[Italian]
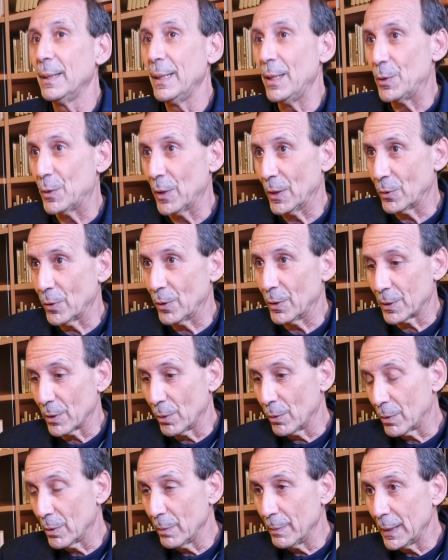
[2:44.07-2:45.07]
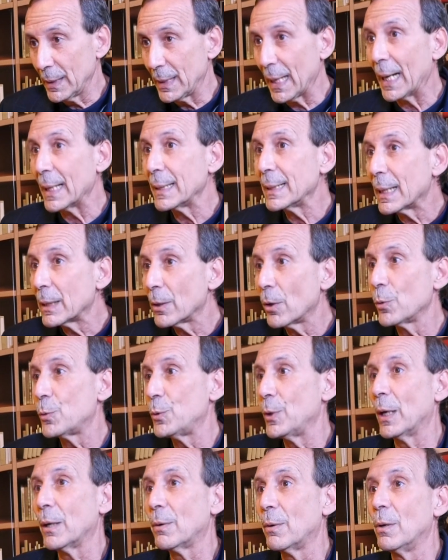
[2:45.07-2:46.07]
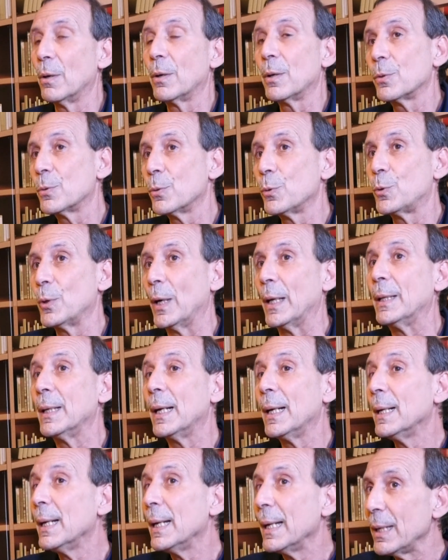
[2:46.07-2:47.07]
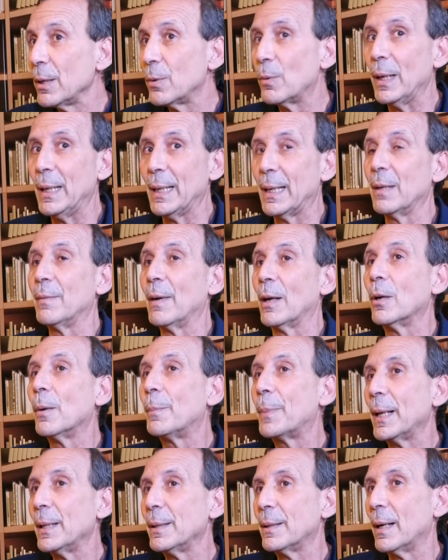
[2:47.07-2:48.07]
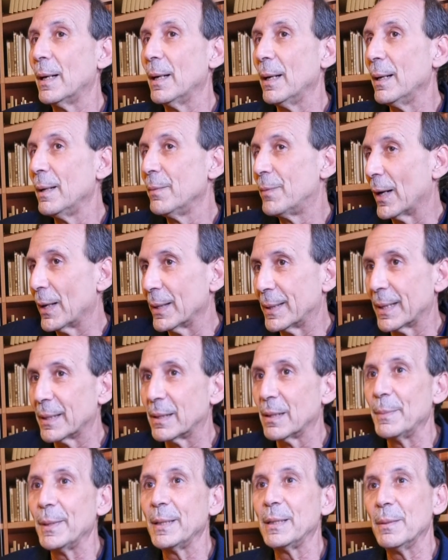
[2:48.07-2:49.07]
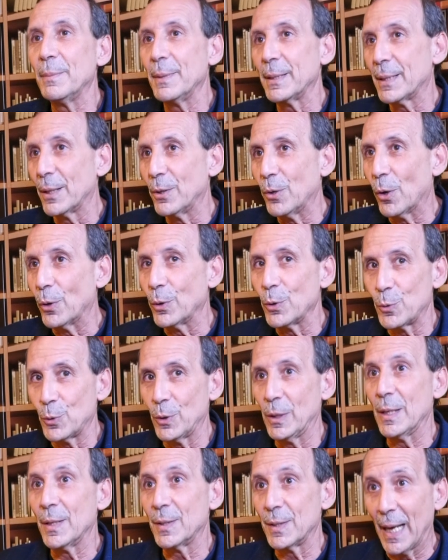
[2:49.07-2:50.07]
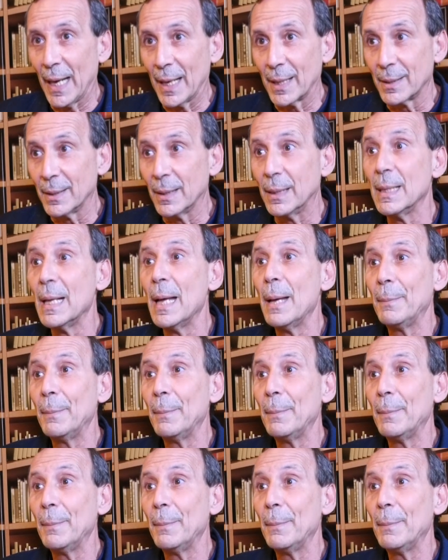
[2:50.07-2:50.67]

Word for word: i centri di salute mentale, in analogia a quello che succede in quelli che vanno a prendere e fare trattamenti metadonici nei SERD,